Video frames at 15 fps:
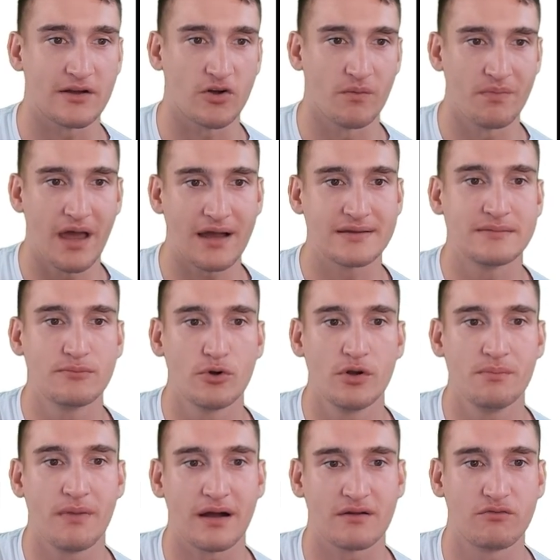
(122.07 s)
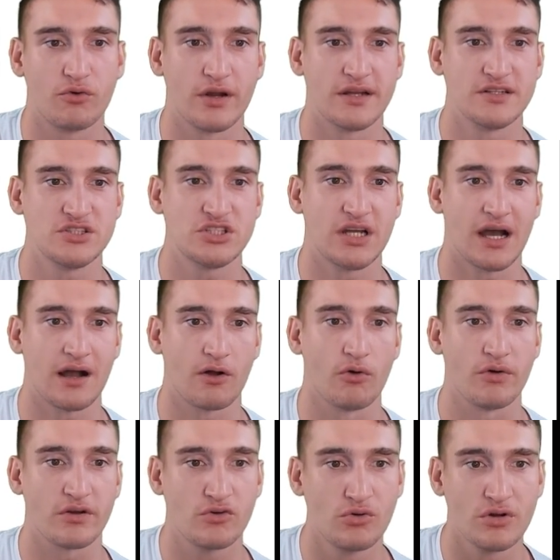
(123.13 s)
der kommt nach dem Bullenmarkt, wo dann die starken
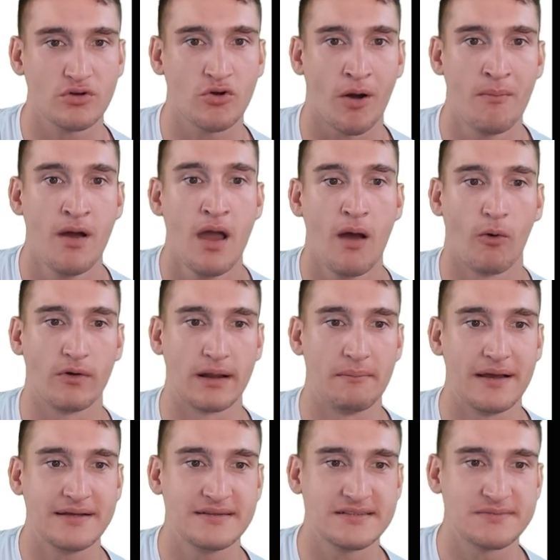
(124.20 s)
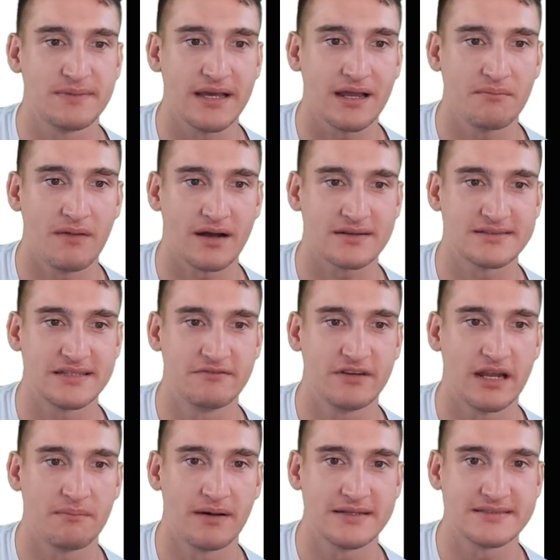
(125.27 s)
Korrekturen kommen und am Ende des Bärenmarkts sehen wir
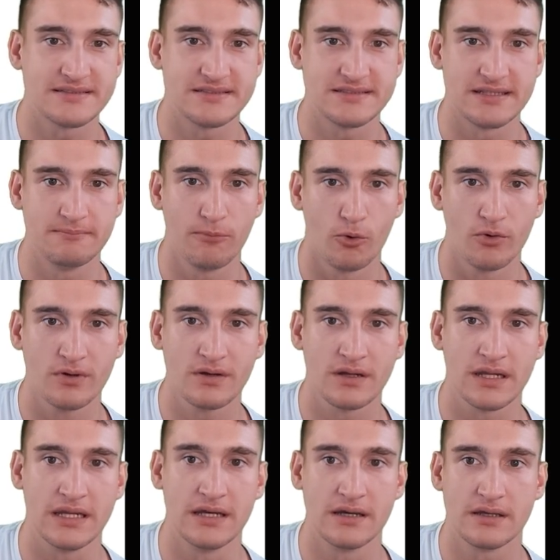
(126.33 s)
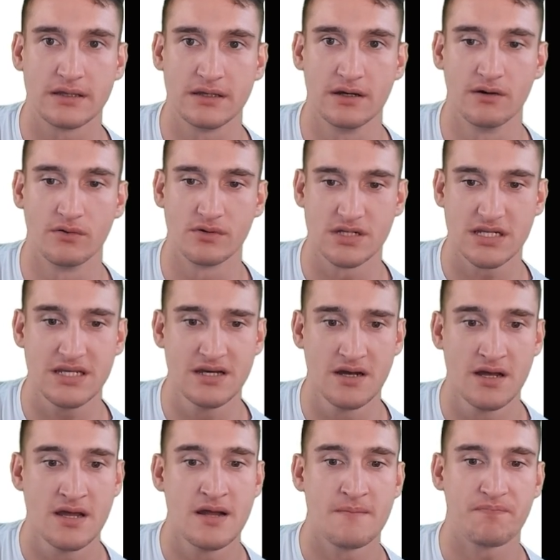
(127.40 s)
dann meistens den Boden, hier, hier und hier.